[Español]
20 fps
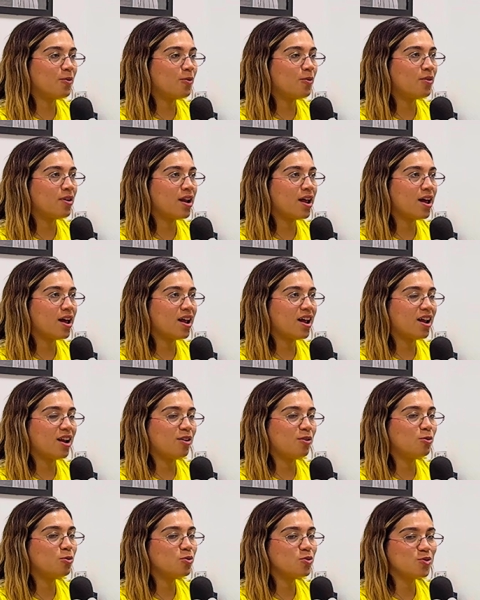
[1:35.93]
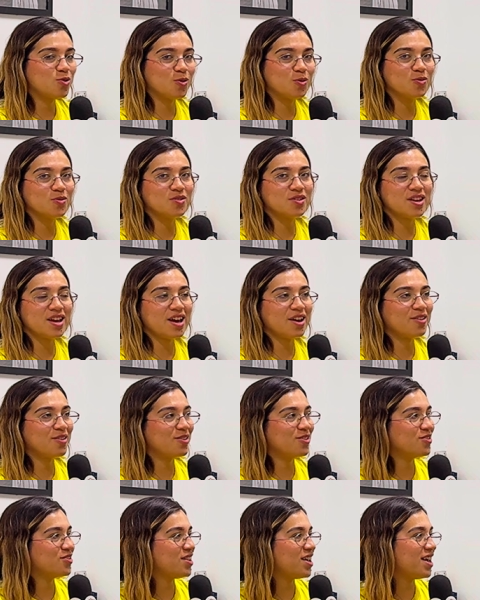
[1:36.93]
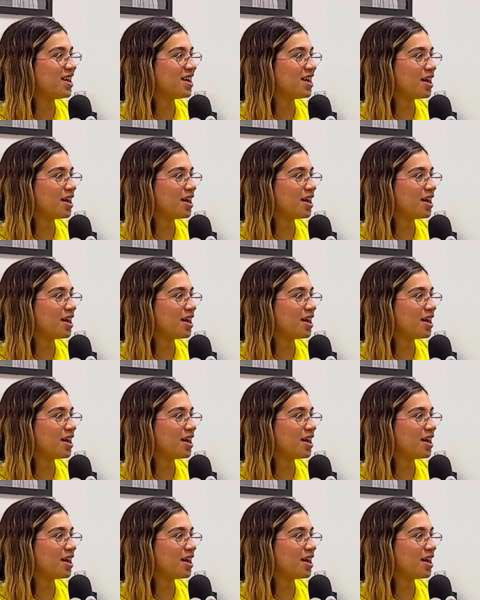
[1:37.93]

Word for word: una luz o un cero, no sé,